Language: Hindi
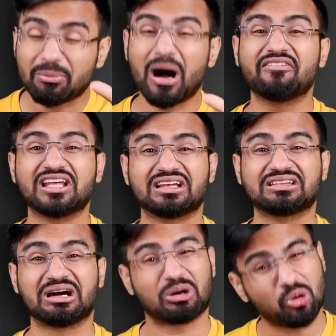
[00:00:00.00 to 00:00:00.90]
दबाव
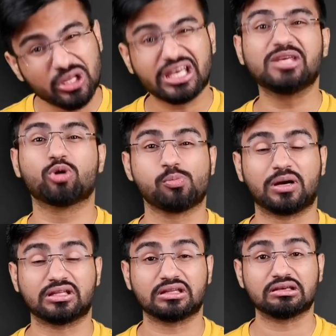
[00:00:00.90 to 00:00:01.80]
रहता था खुल के नहीं बोल
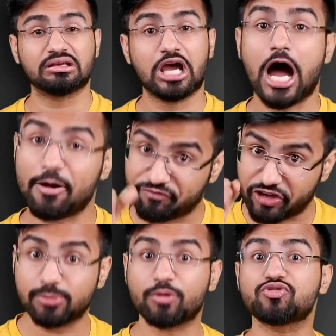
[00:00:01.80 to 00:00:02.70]
पाते थे अब
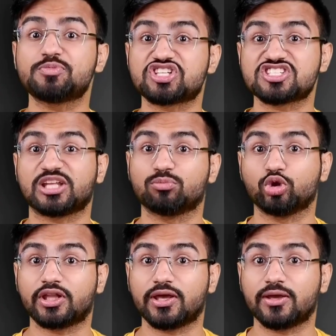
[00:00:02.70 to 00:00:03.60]
फ्रीडम ऑफ स्पीच के साथ बोलते